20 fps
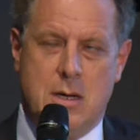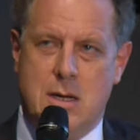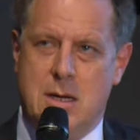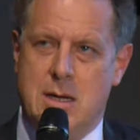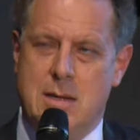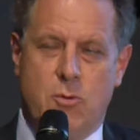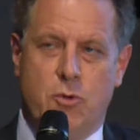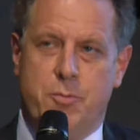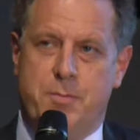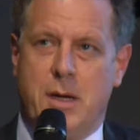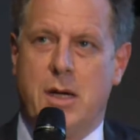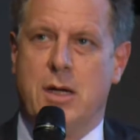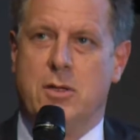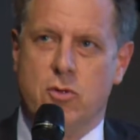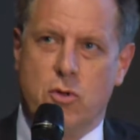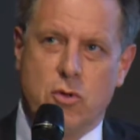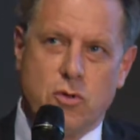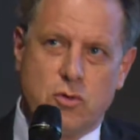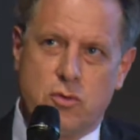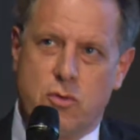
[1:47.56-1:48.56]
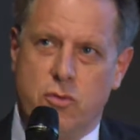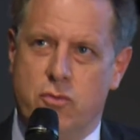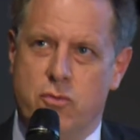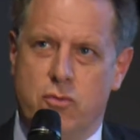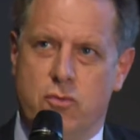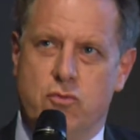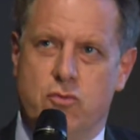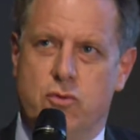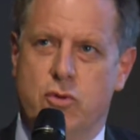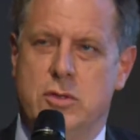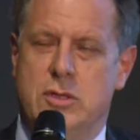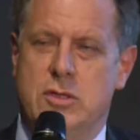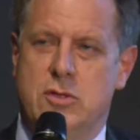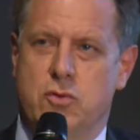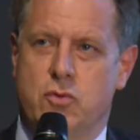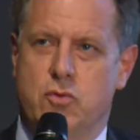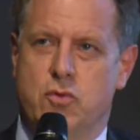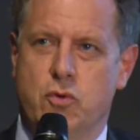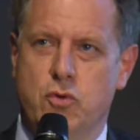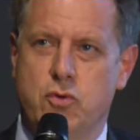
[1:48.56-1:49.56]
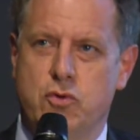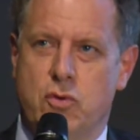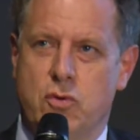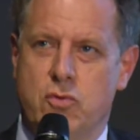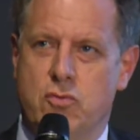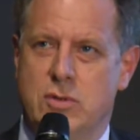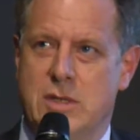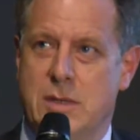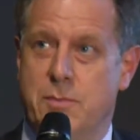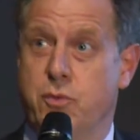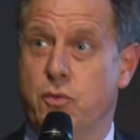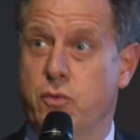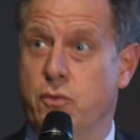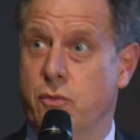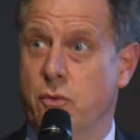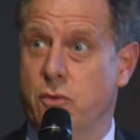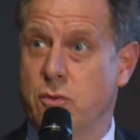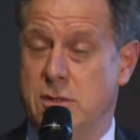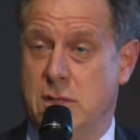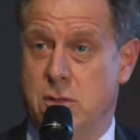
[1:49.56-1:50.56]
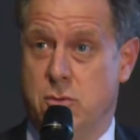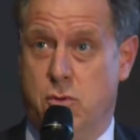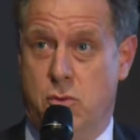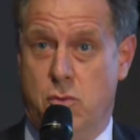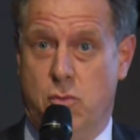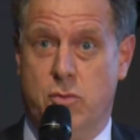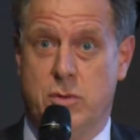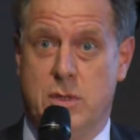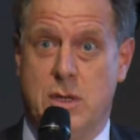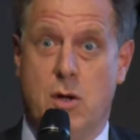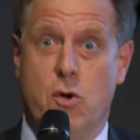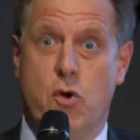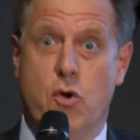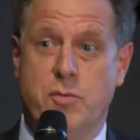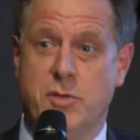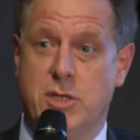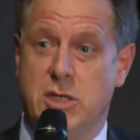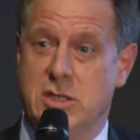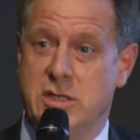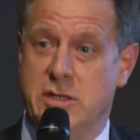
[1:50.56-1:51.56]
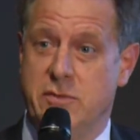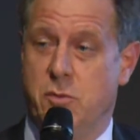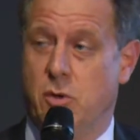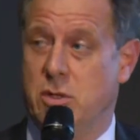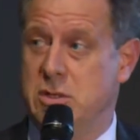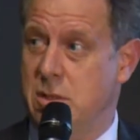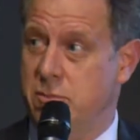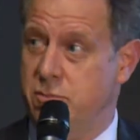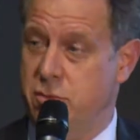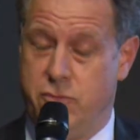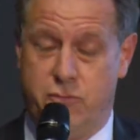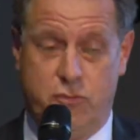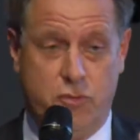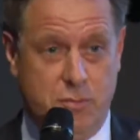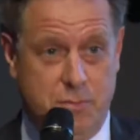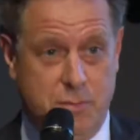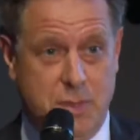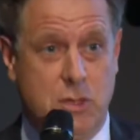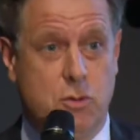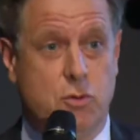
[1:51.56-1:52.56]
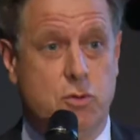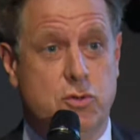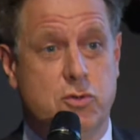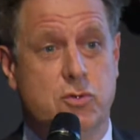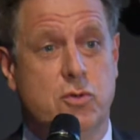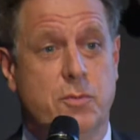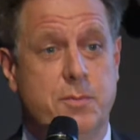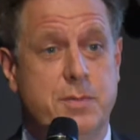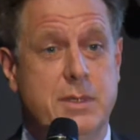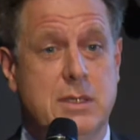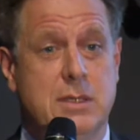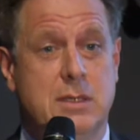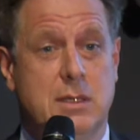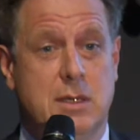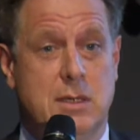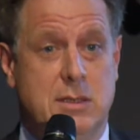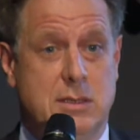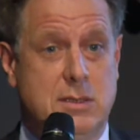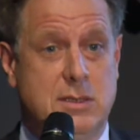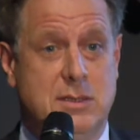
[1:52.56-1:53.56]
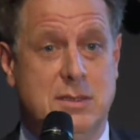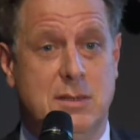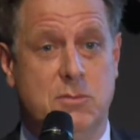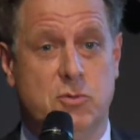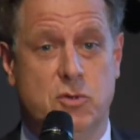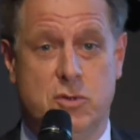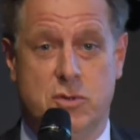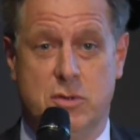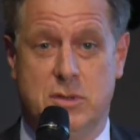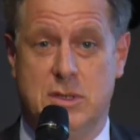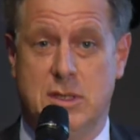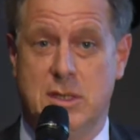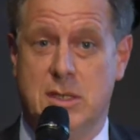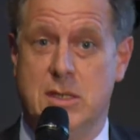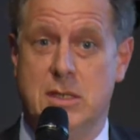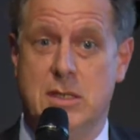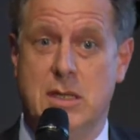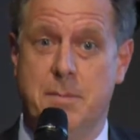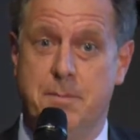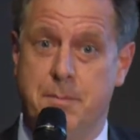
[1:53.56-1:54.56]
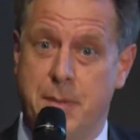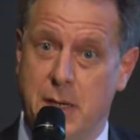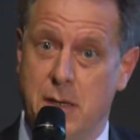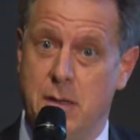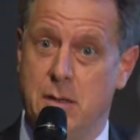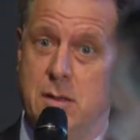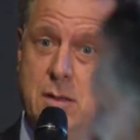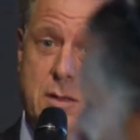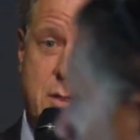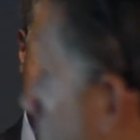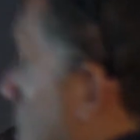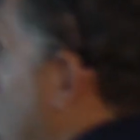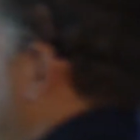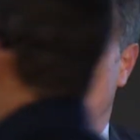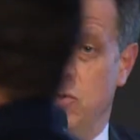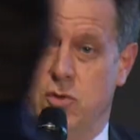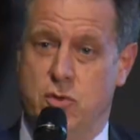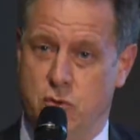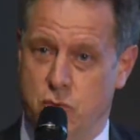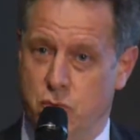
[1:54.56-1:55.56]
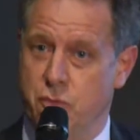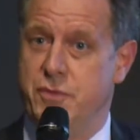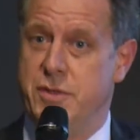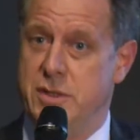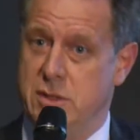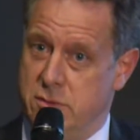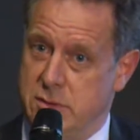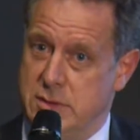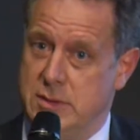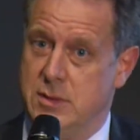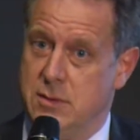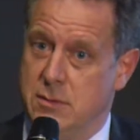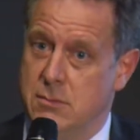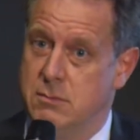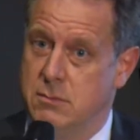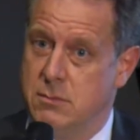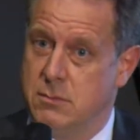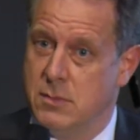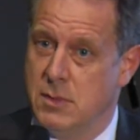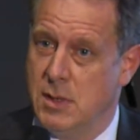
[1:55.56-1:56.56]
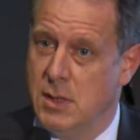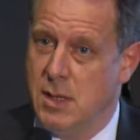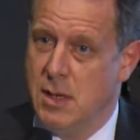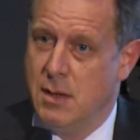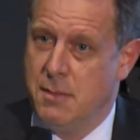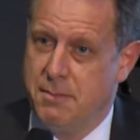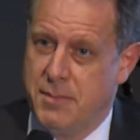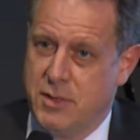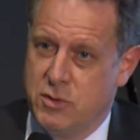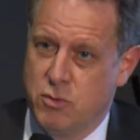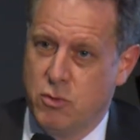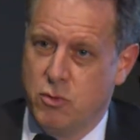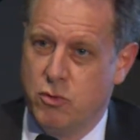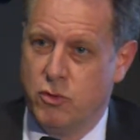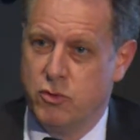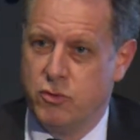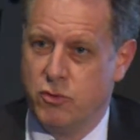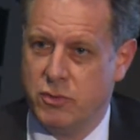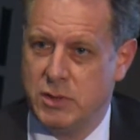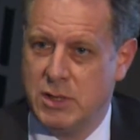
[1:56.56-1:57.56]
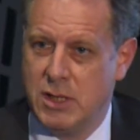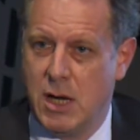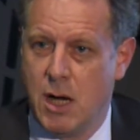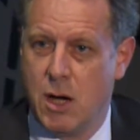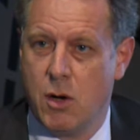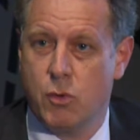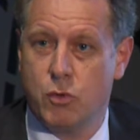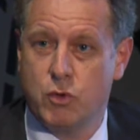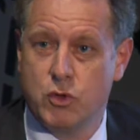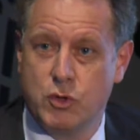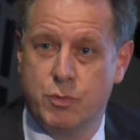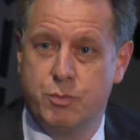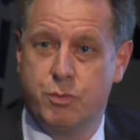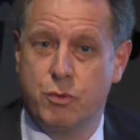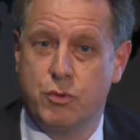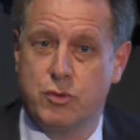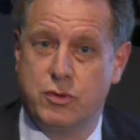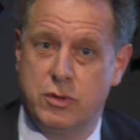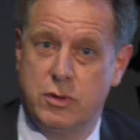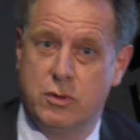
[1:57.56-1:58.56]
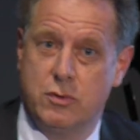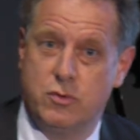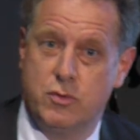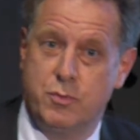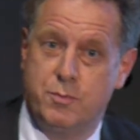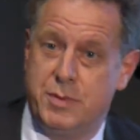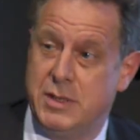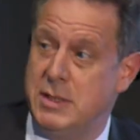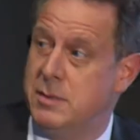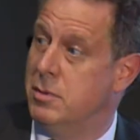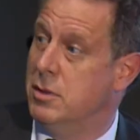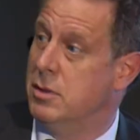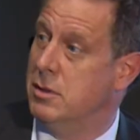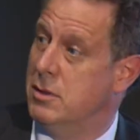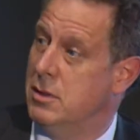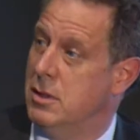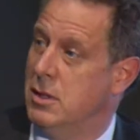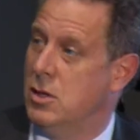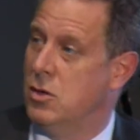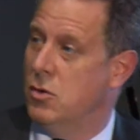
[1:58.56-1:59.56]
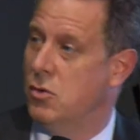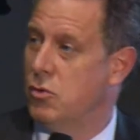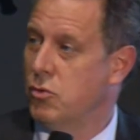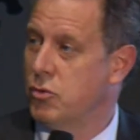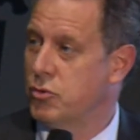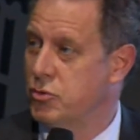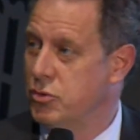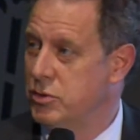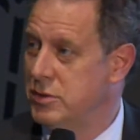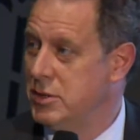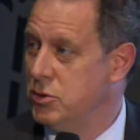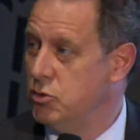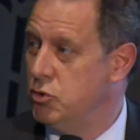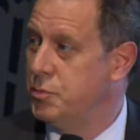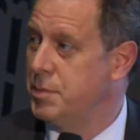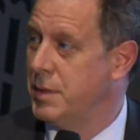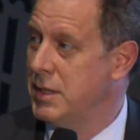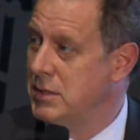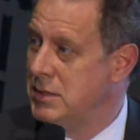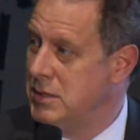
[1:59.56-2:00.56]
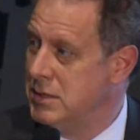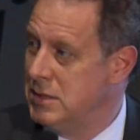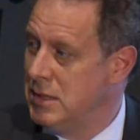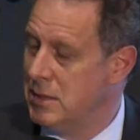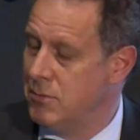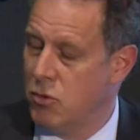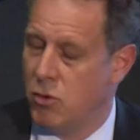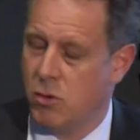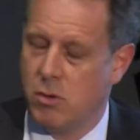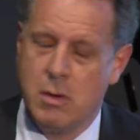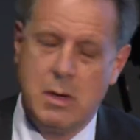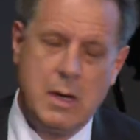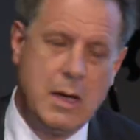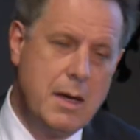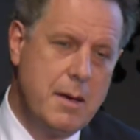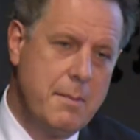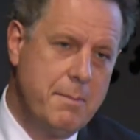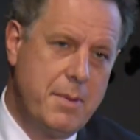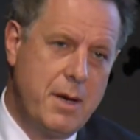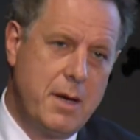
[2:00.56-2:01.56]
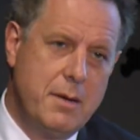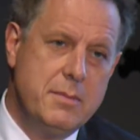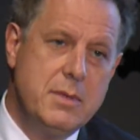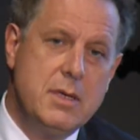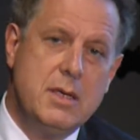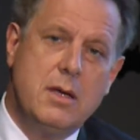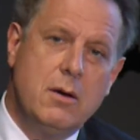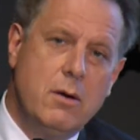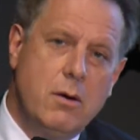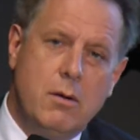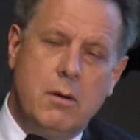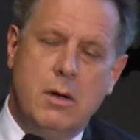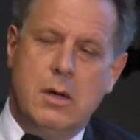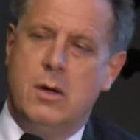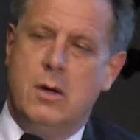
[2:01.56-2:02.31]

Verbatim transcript: L'élément de paradoxe que nous connaissons tous, que nous éprouvons, c'est qu'on a objectivement, d'un point de vue macroscopique, un système de santé qui n'est pas sous-financé, parce que quand on est à 11% du PIB, on se situe précisément parmi, euh,